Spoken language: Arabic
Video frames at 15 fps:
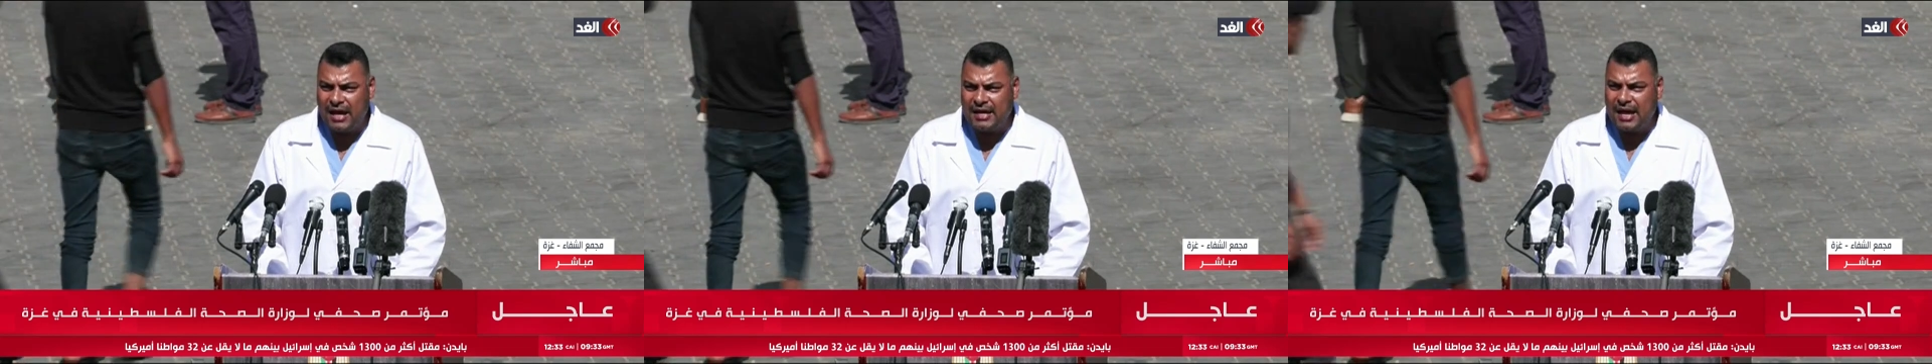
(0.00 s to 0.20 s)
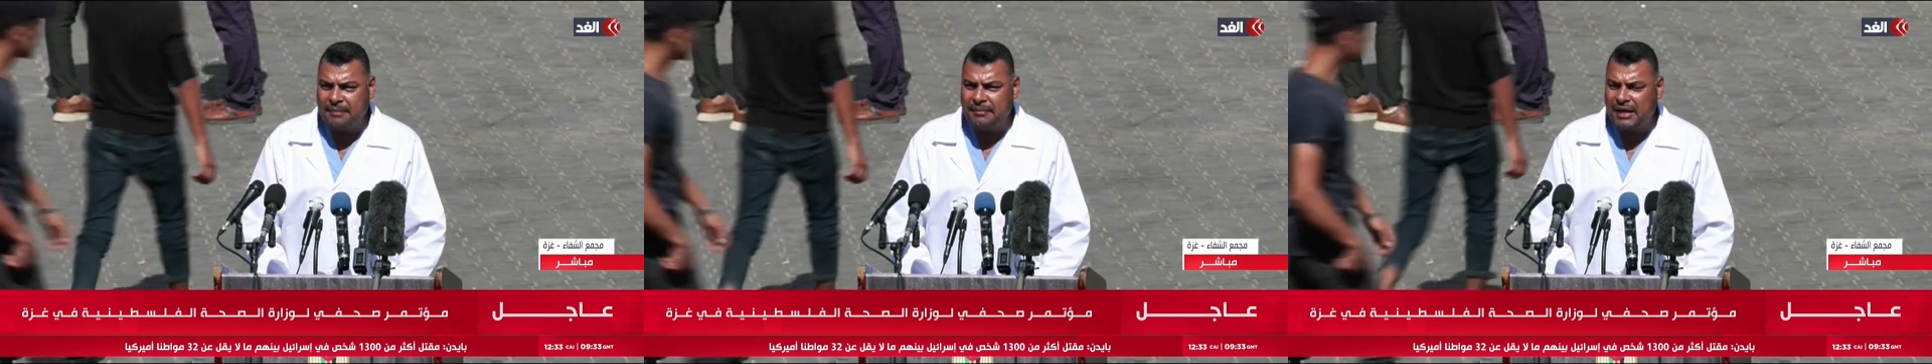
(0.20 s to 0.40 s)

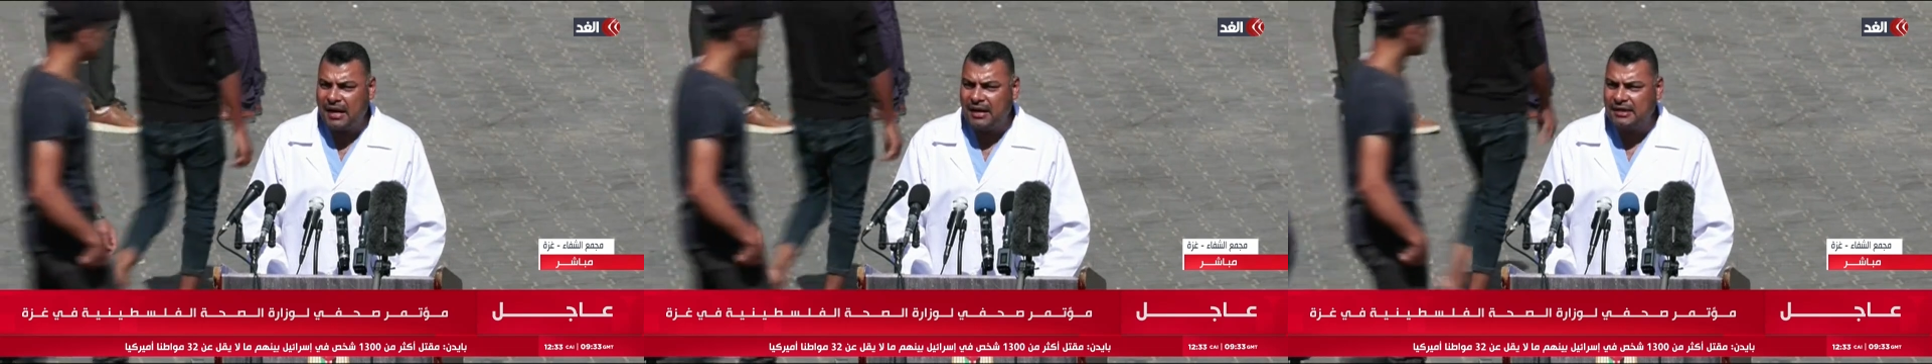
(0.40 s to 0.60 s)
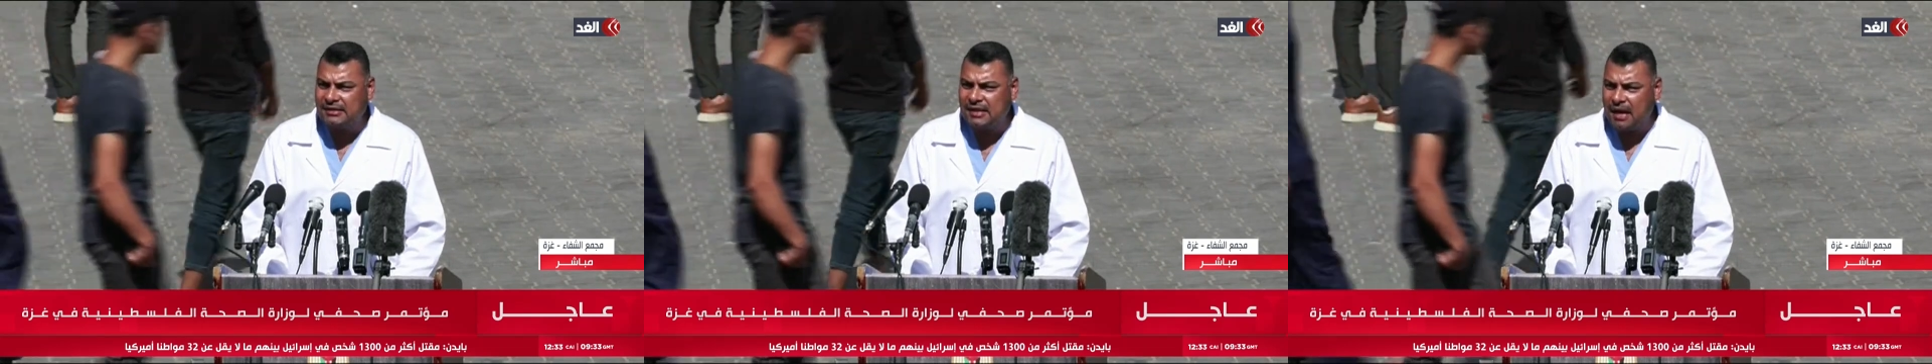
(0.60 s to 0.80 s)

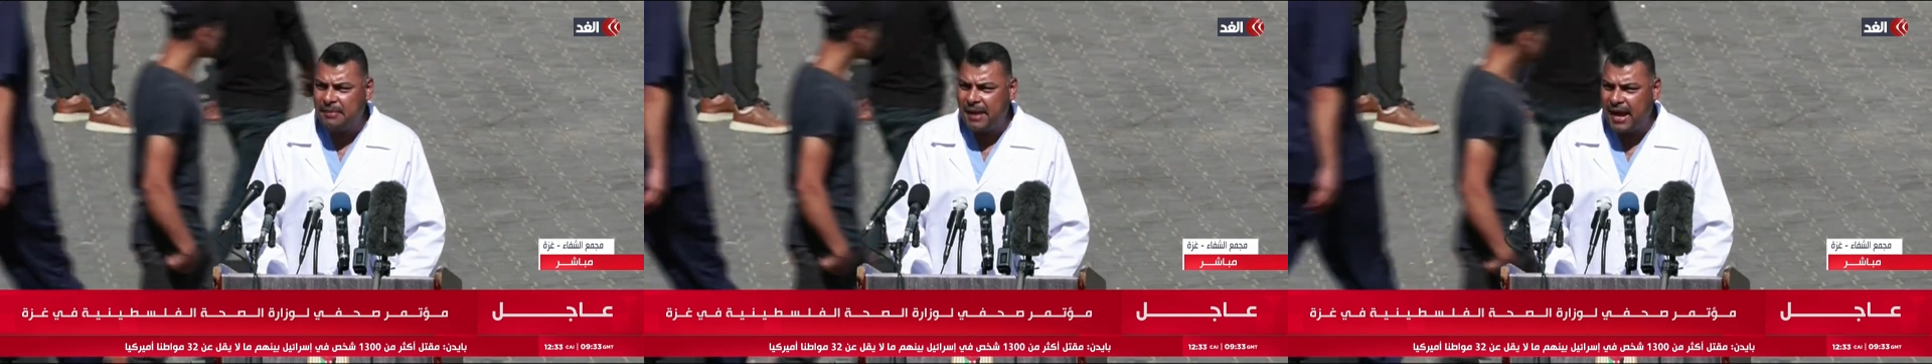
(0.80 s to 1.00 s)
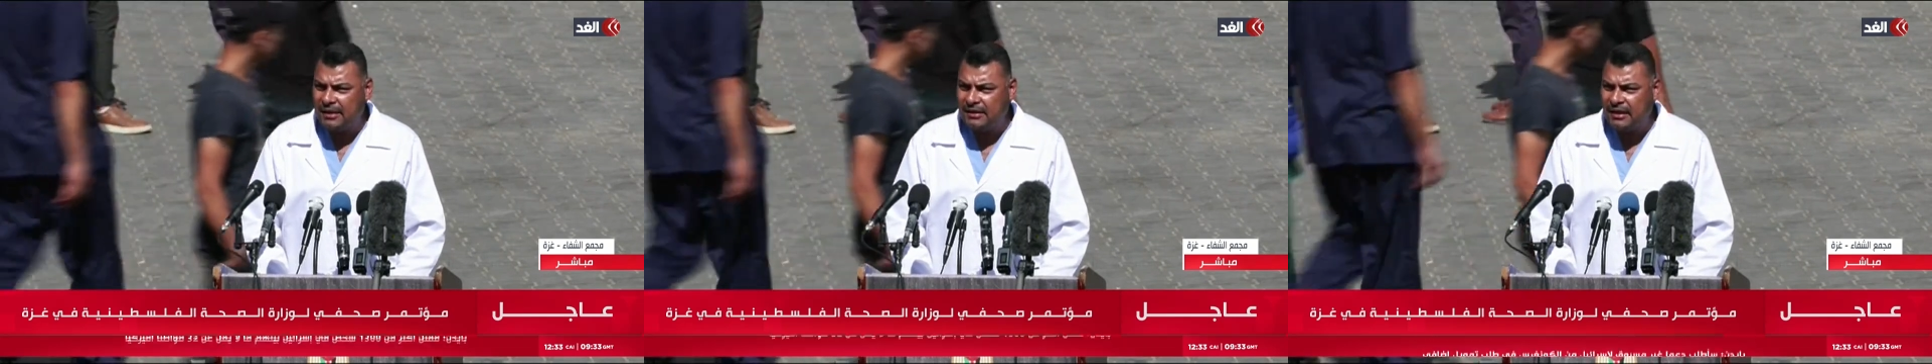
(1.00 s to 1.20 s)
الضحايا من
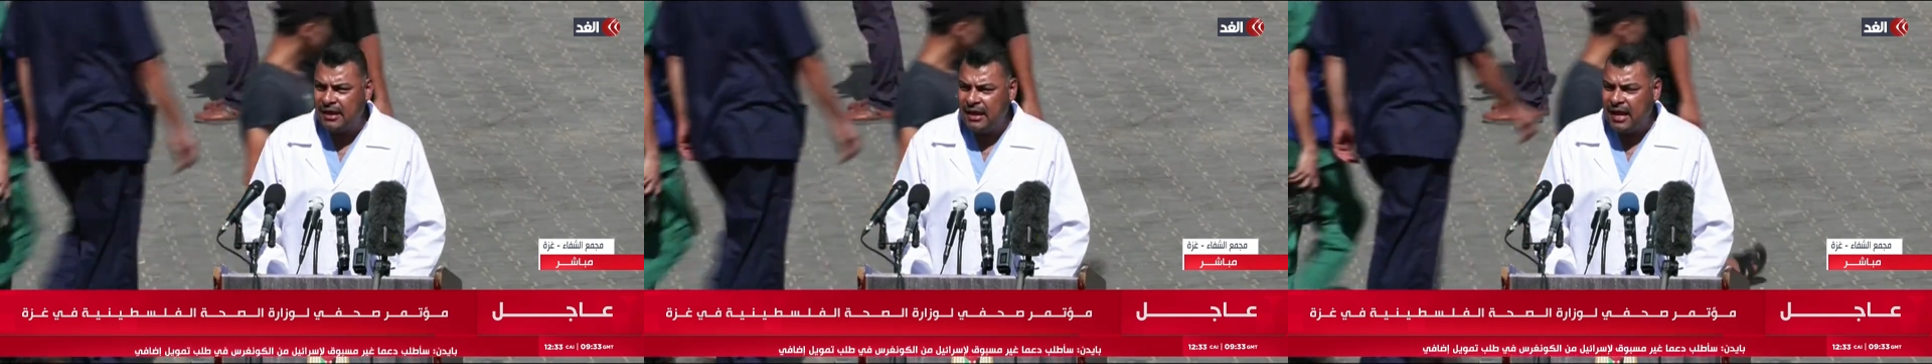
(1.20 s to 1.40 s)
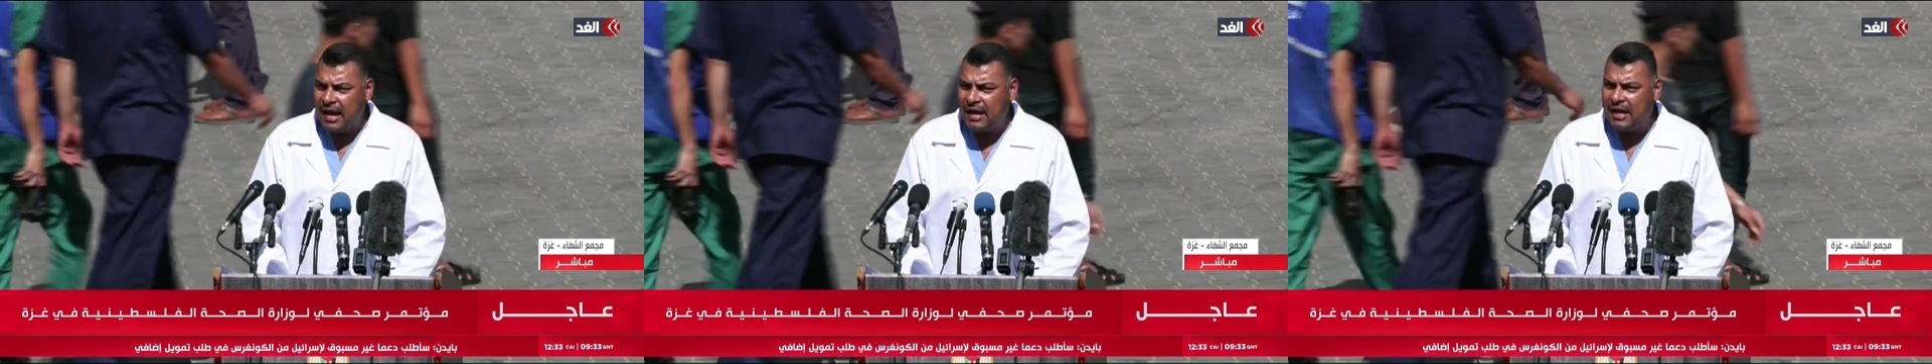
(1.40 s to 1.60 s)

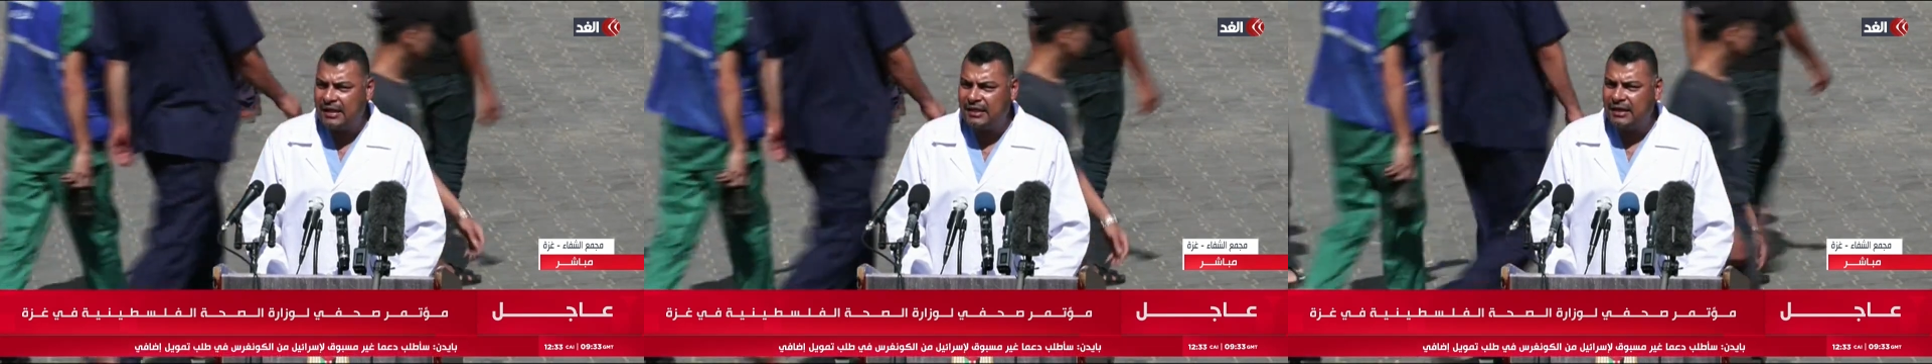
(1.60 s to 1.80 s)
الإصابات